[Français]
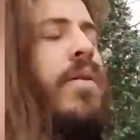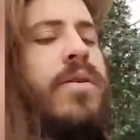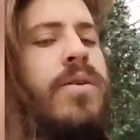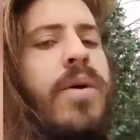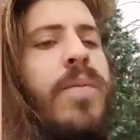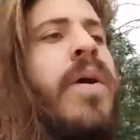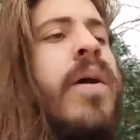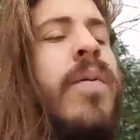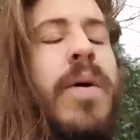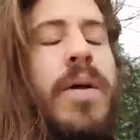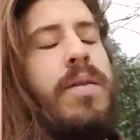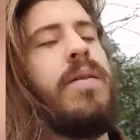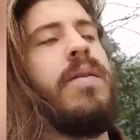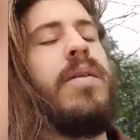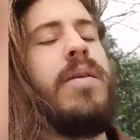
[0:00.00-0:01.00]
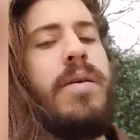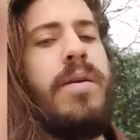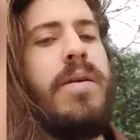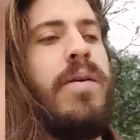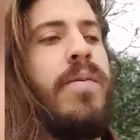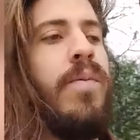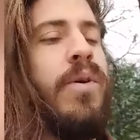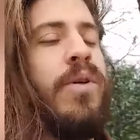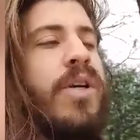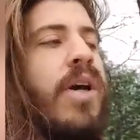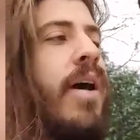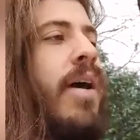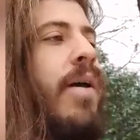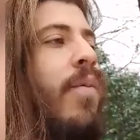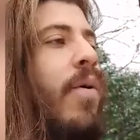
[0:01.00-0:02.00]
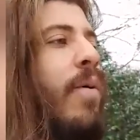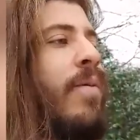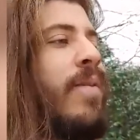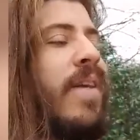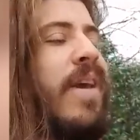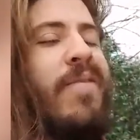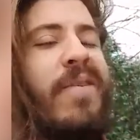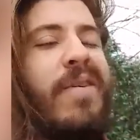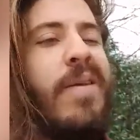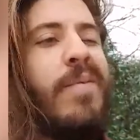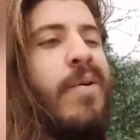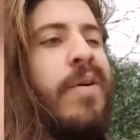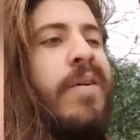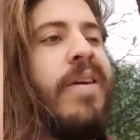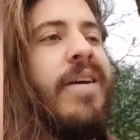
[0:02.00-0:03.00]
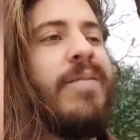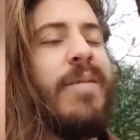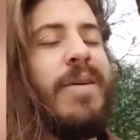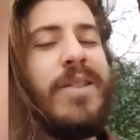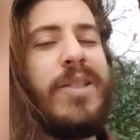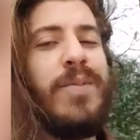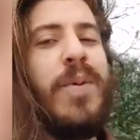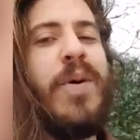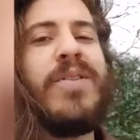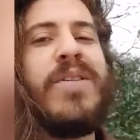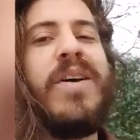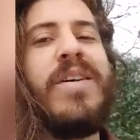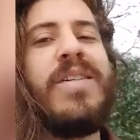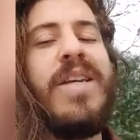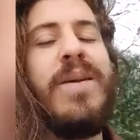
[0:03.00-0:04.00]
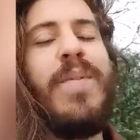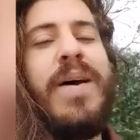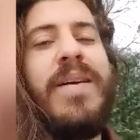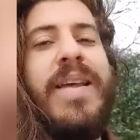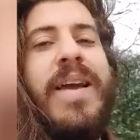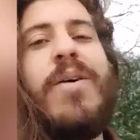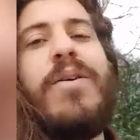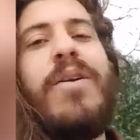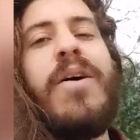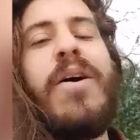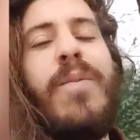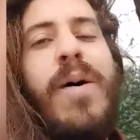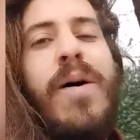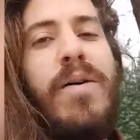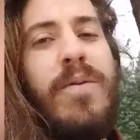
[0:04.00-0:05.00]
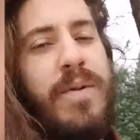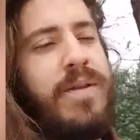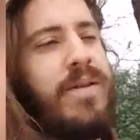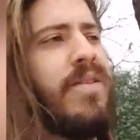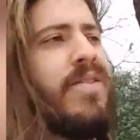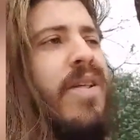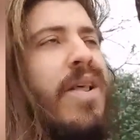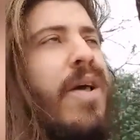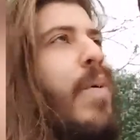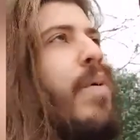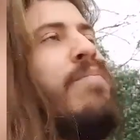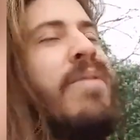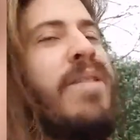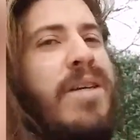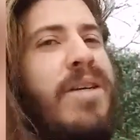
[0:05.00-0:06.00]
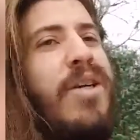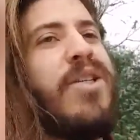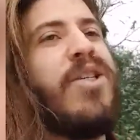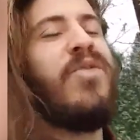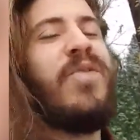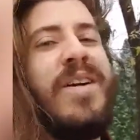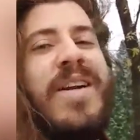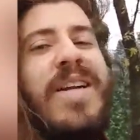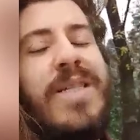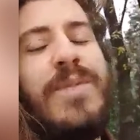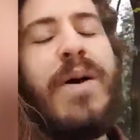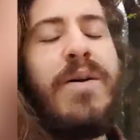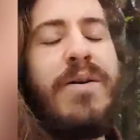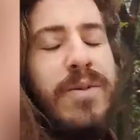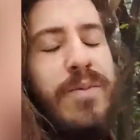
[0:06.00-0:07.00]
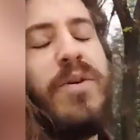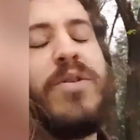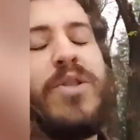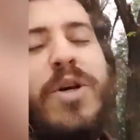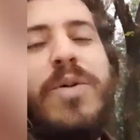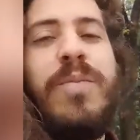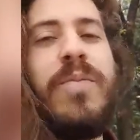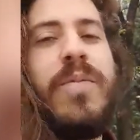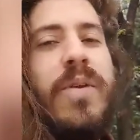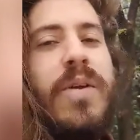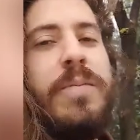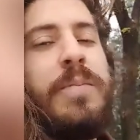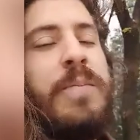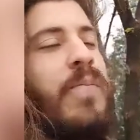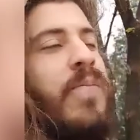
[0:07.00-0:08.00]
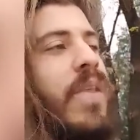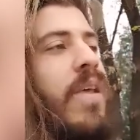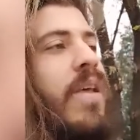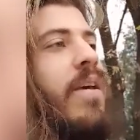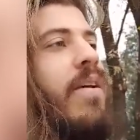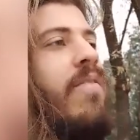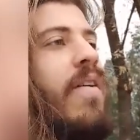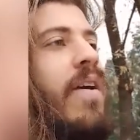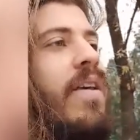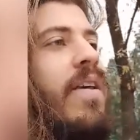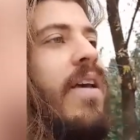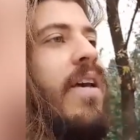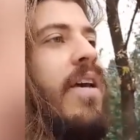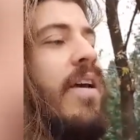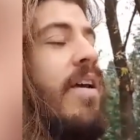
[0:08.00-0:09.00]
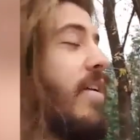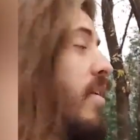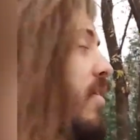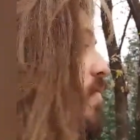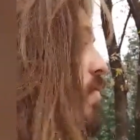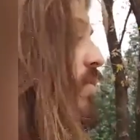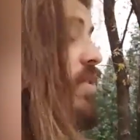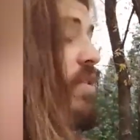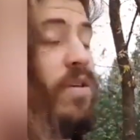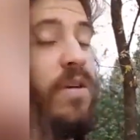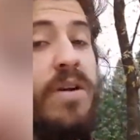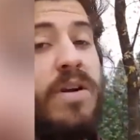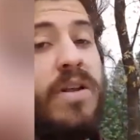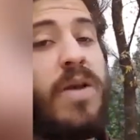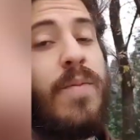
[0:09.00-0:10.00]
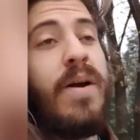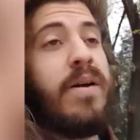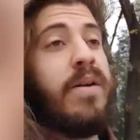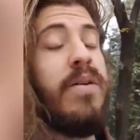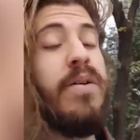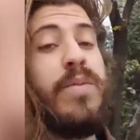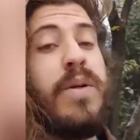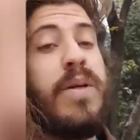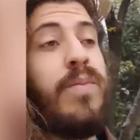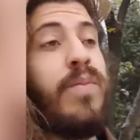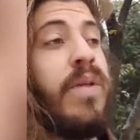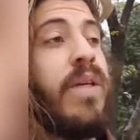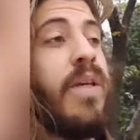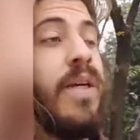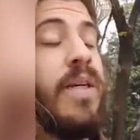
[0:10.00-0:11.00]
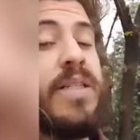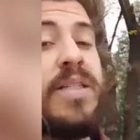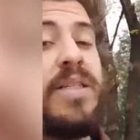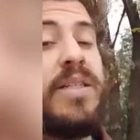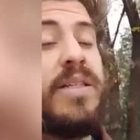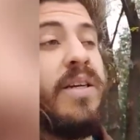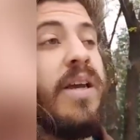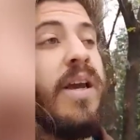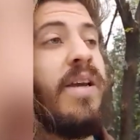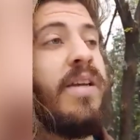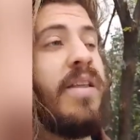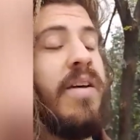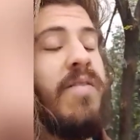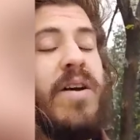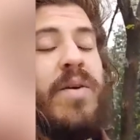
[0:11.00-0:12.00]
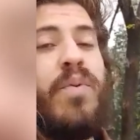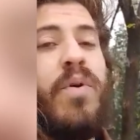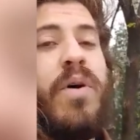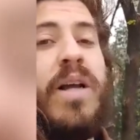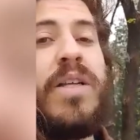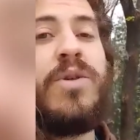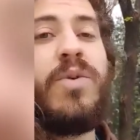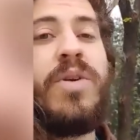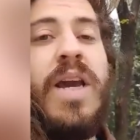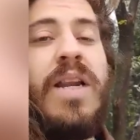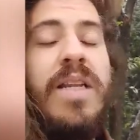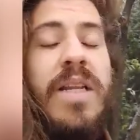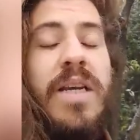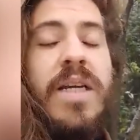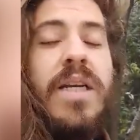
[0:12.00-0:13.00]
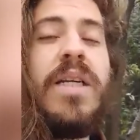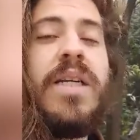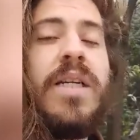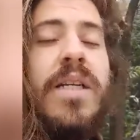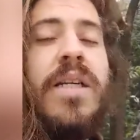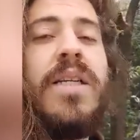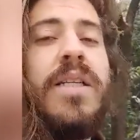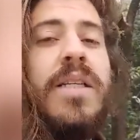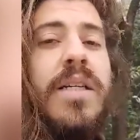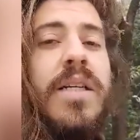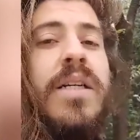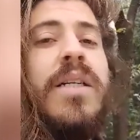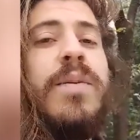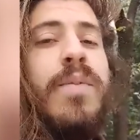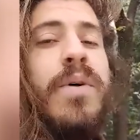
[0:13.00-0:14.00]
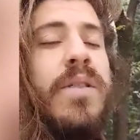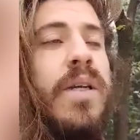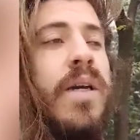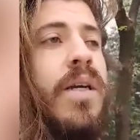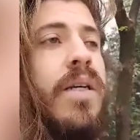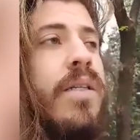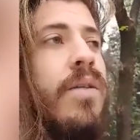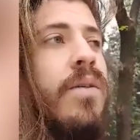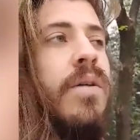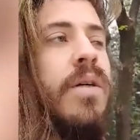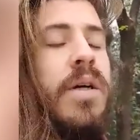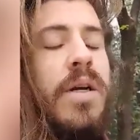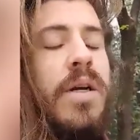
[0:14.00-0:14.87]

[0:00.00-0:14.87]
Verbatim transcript: Chumé, man. Moi, je allé boire un petit café Tim Hortons, man. sponsorisé par roules le rebord, man. Tu viendras pas me dire que tu viens de l'espace, mon chum. Fait que, fond, c'est ça, le gars débarque là, man. Puis il dit, il travaille pour Radio Galilée, là. C'est le poste de radio.